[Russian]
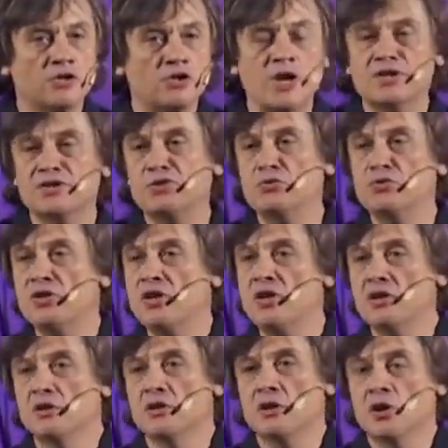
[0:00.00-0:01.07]
Часть
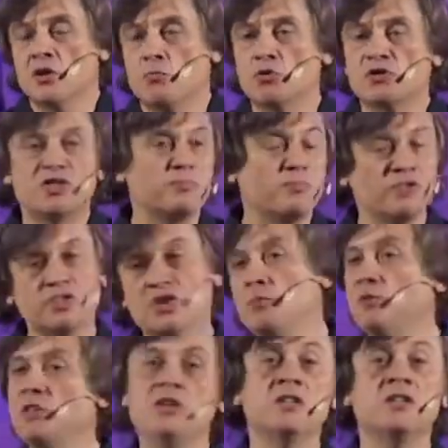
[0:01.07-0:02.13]
людей после
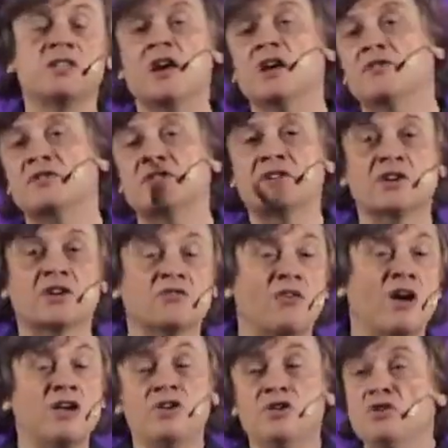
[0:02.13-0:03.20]
пандемии так в
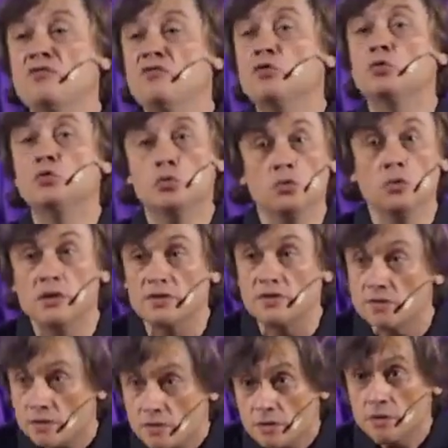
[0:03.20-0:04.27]
церква и не
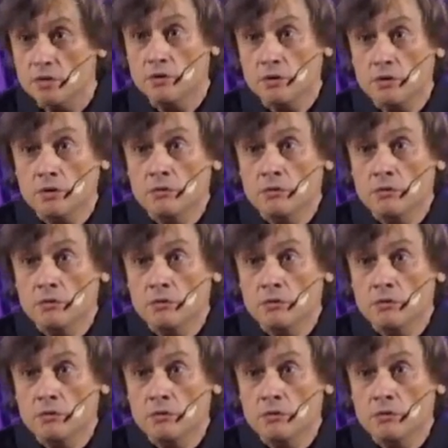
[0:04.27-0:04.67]
вернулась.